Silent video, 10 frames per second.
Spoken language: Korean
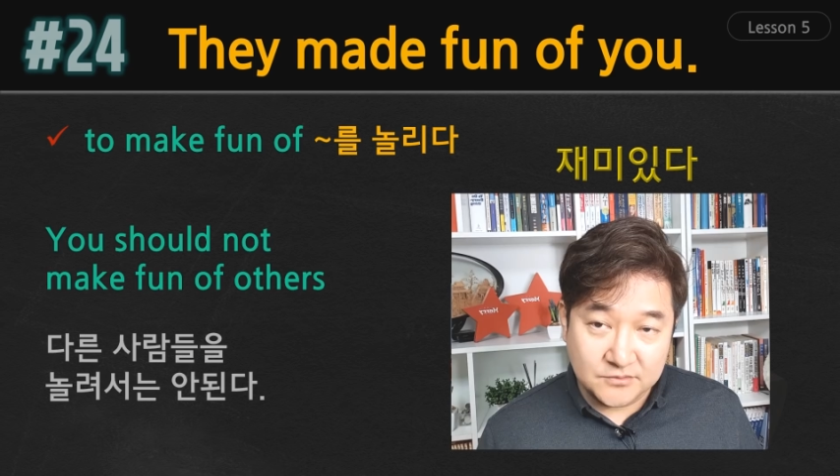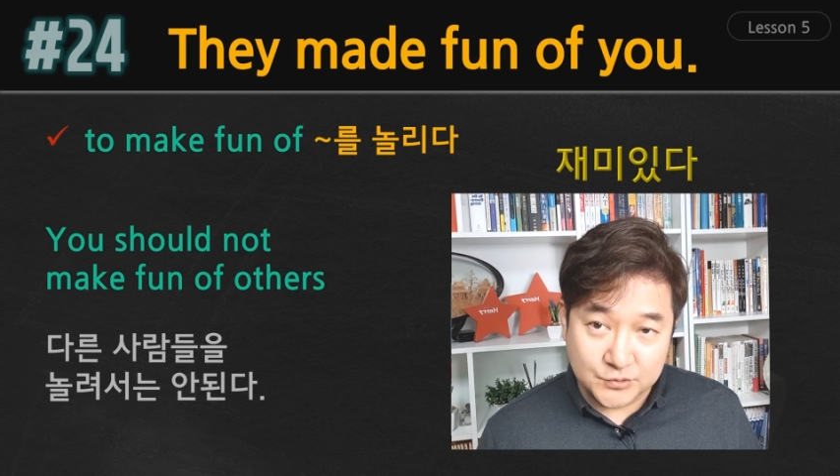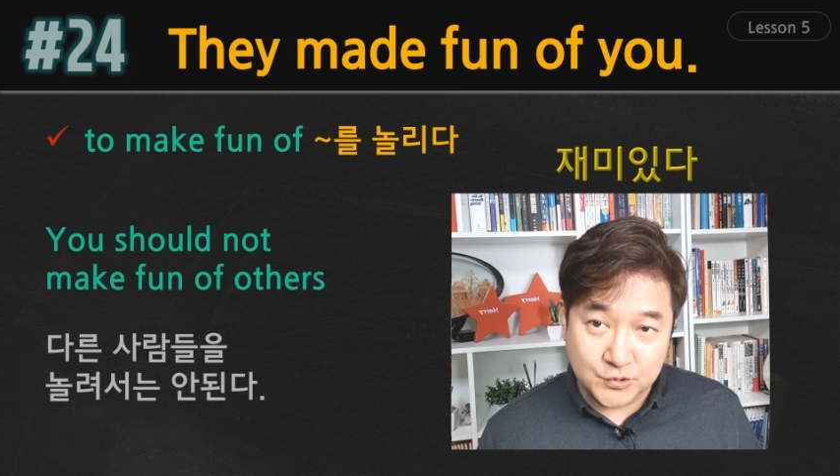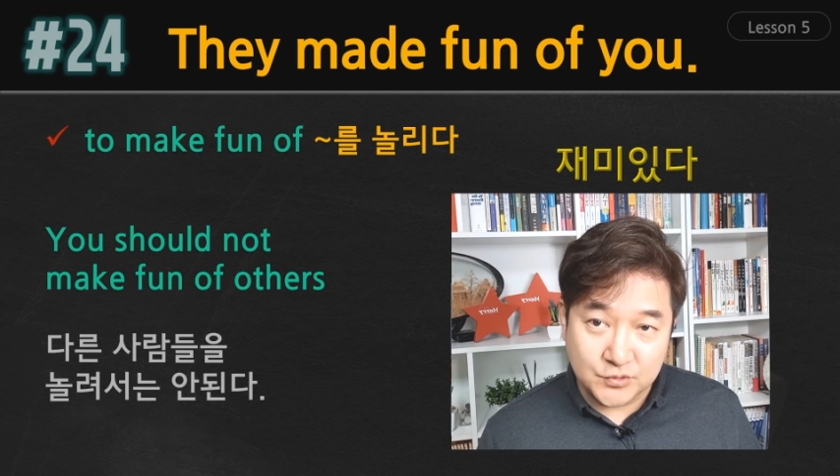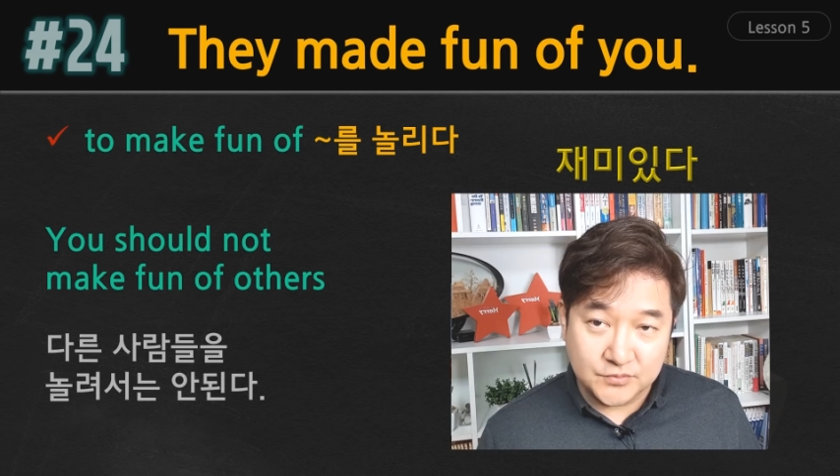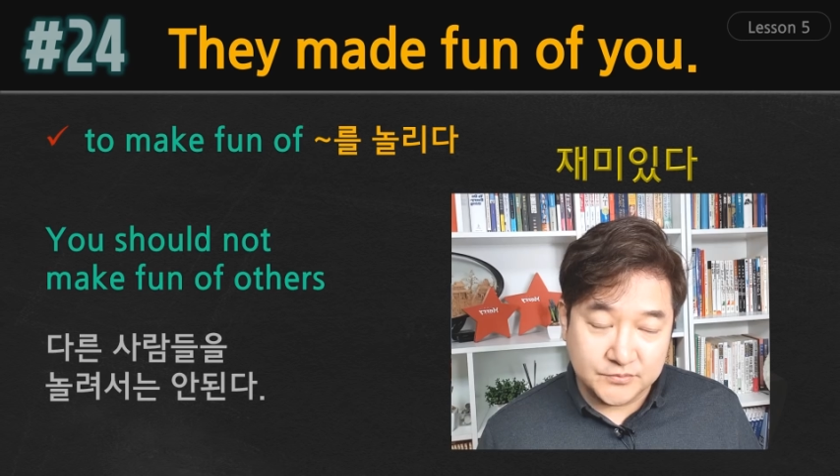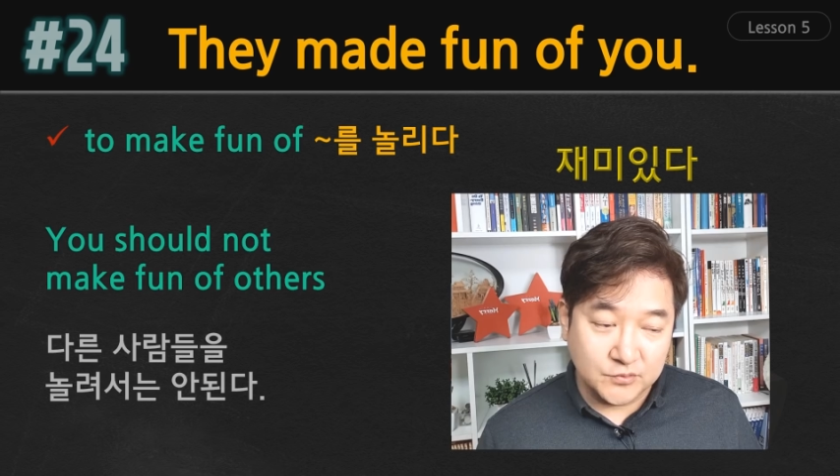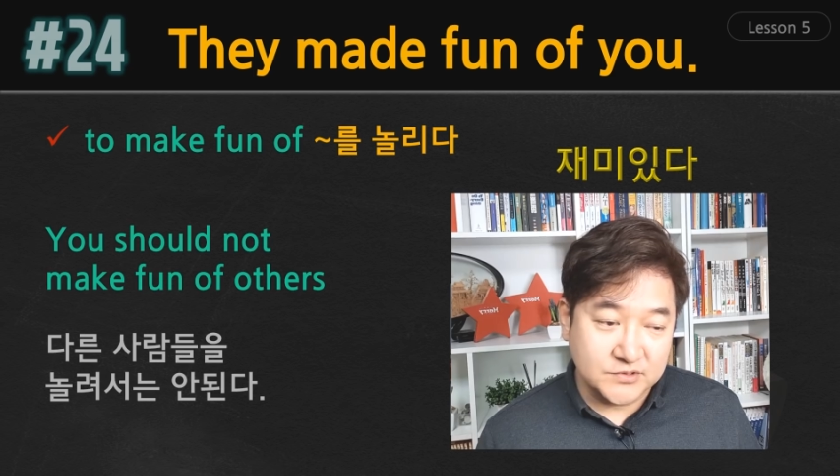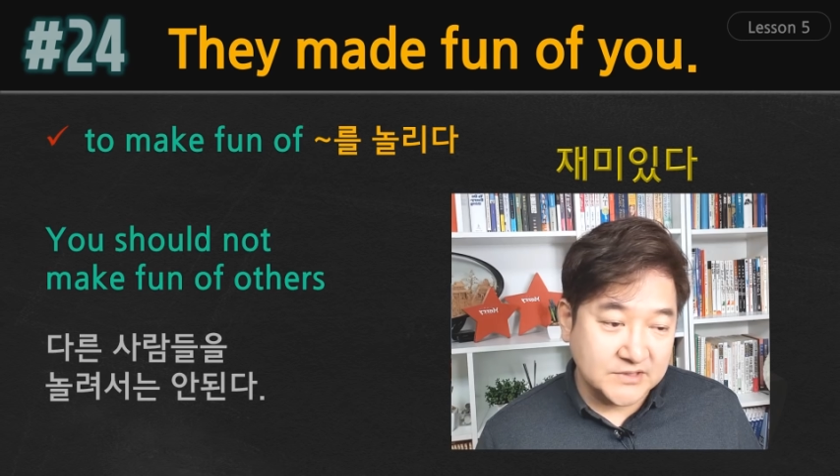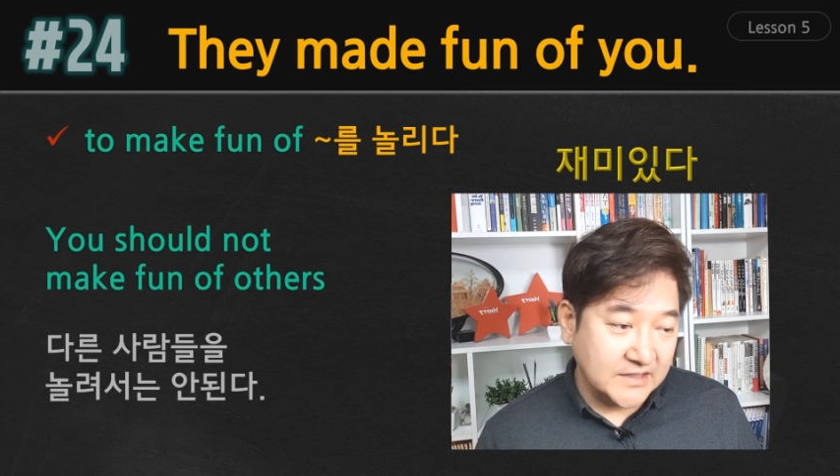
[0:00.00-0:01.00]
그쵸?
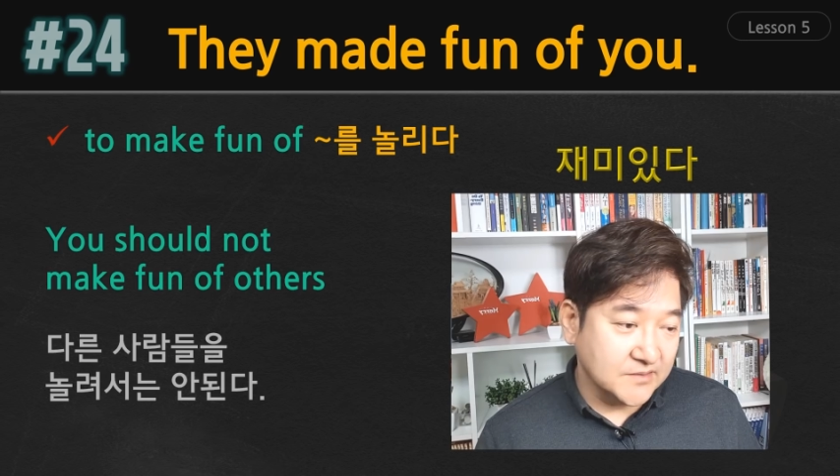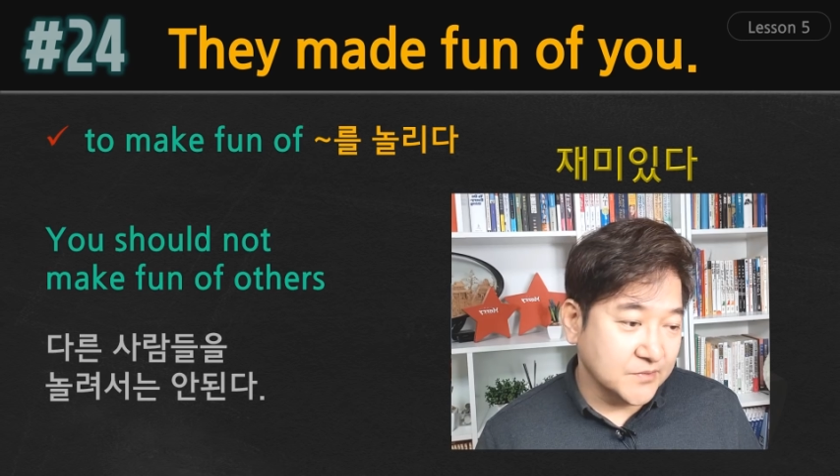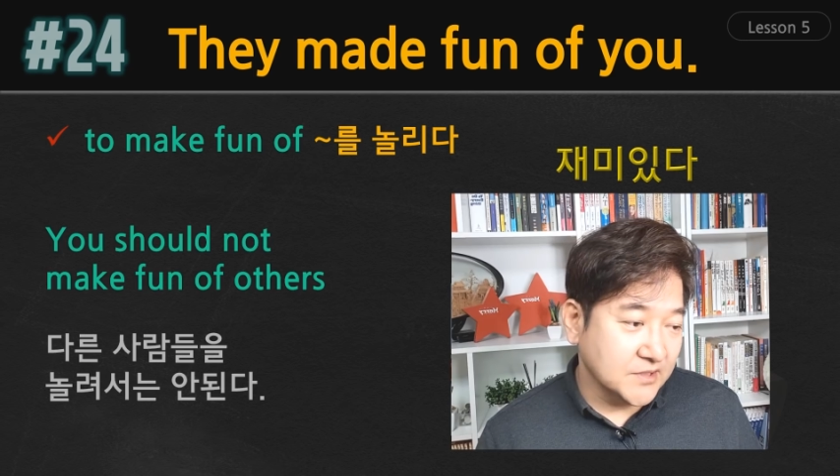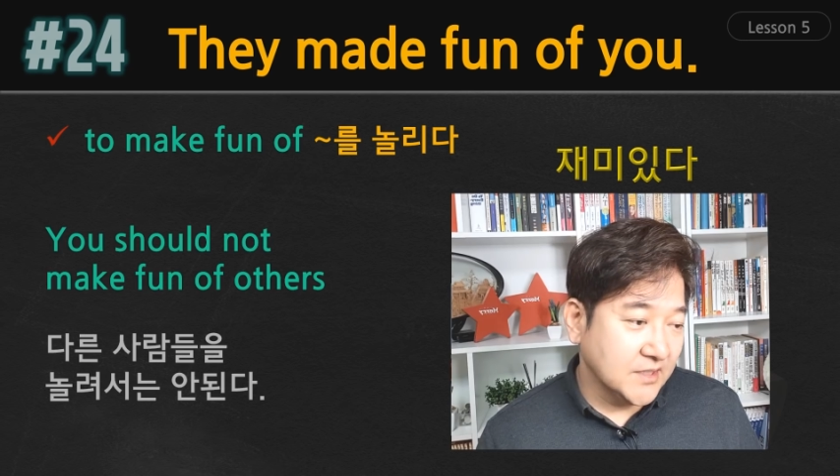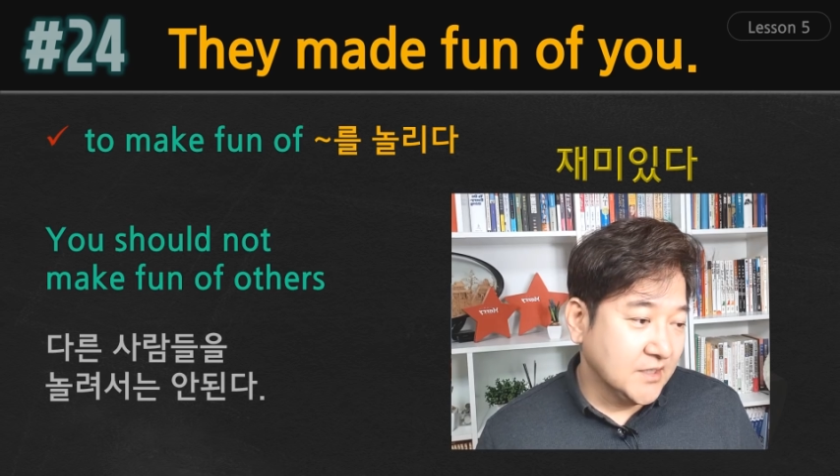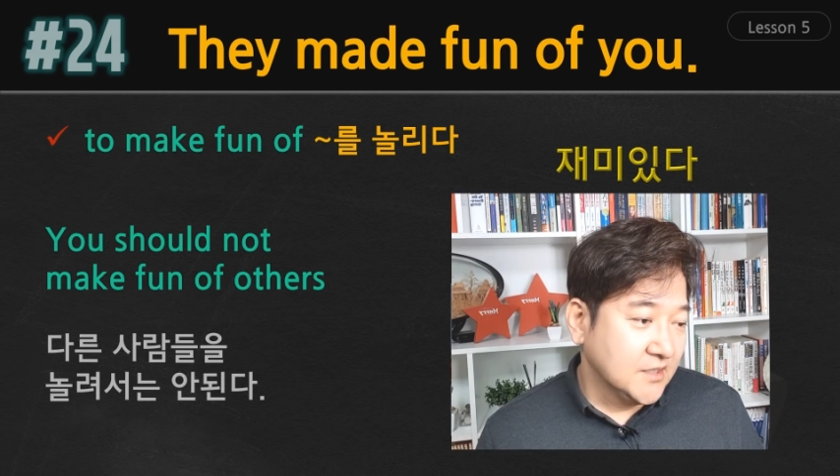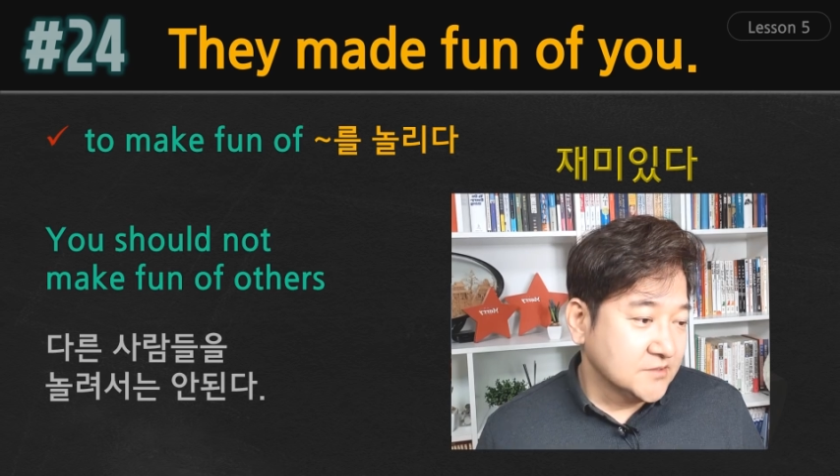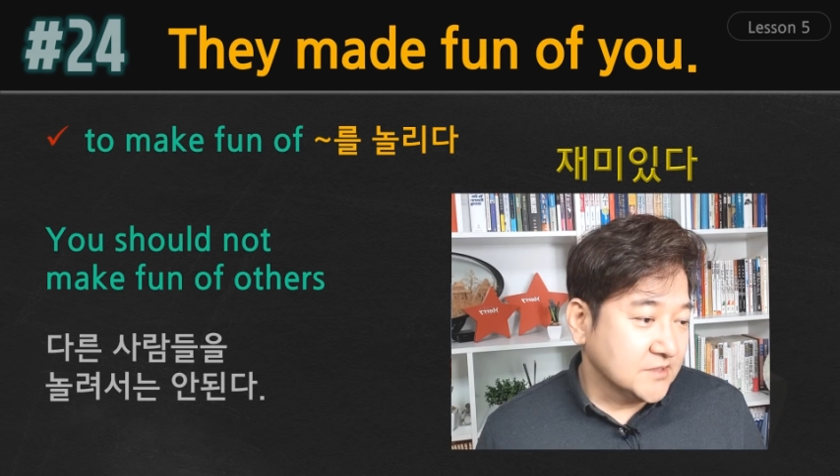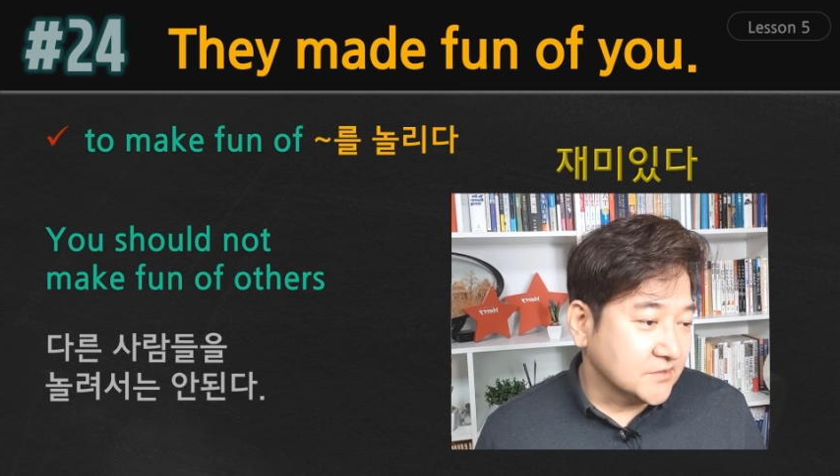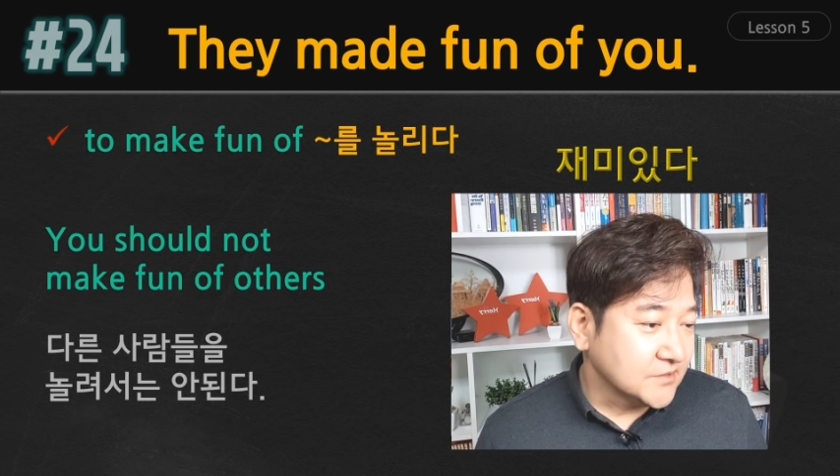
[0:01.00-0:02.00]
놀려서는 안 됩니다.
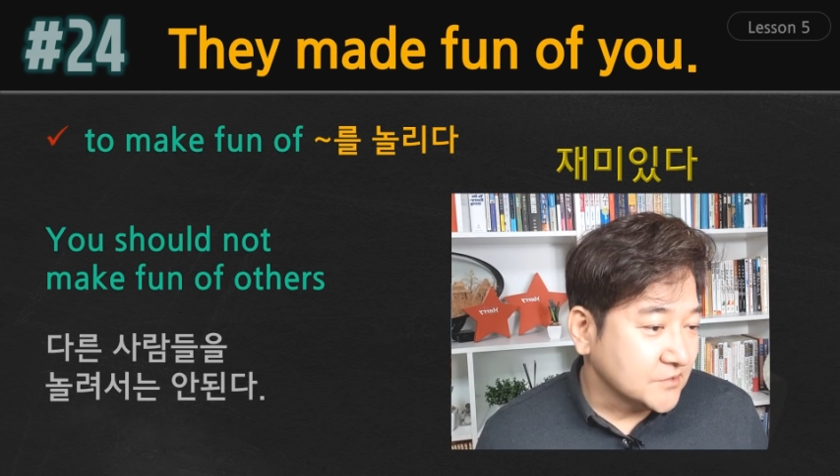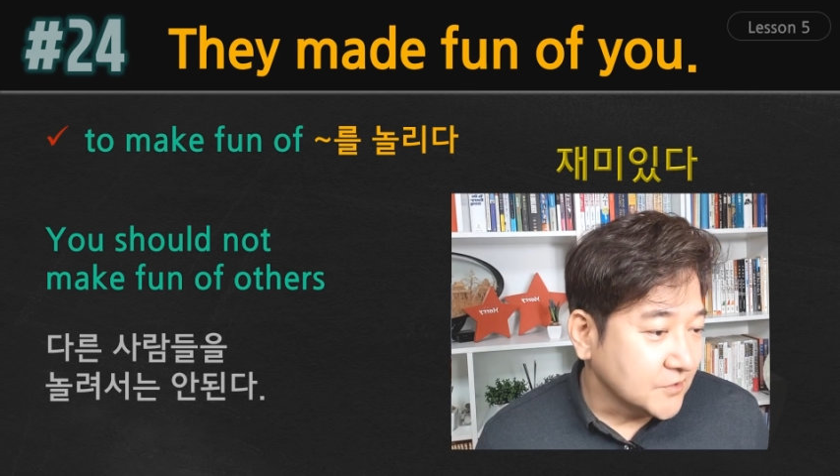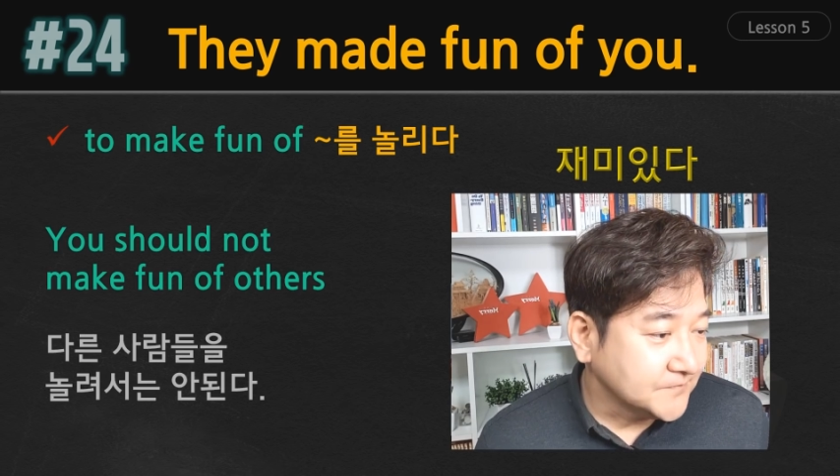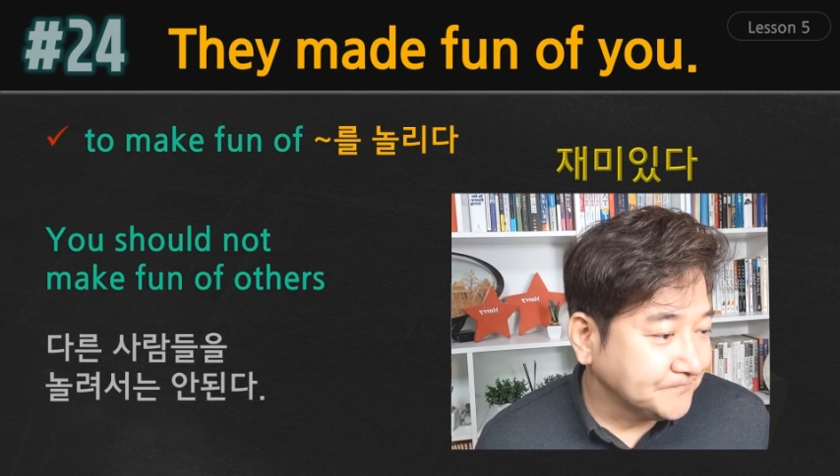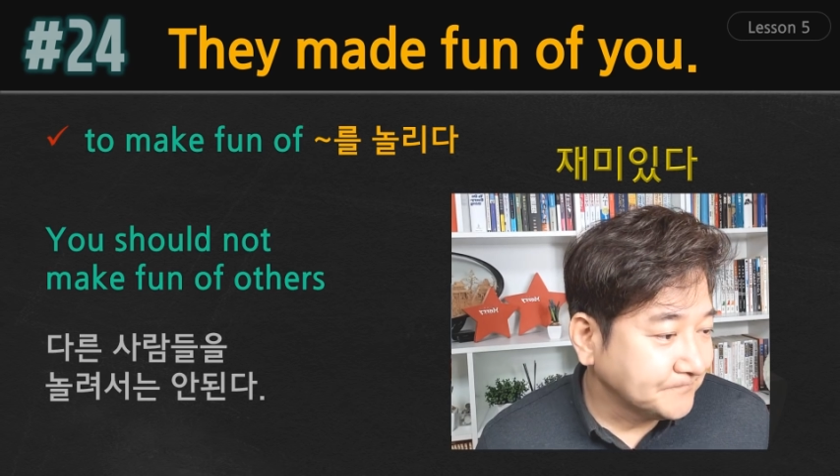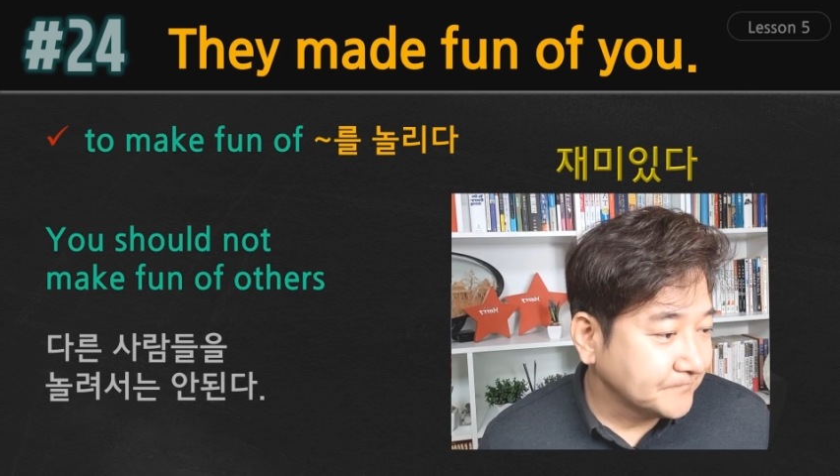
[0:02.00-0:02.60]
자, 그래서